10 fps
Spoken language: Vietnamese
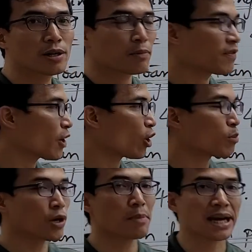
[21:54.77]
bởi vì đó là
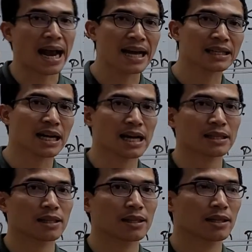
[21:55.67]
một cái bể cá chẳng hạn
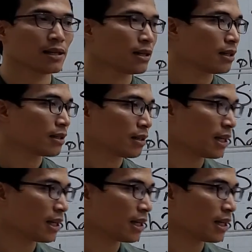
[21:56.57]
thì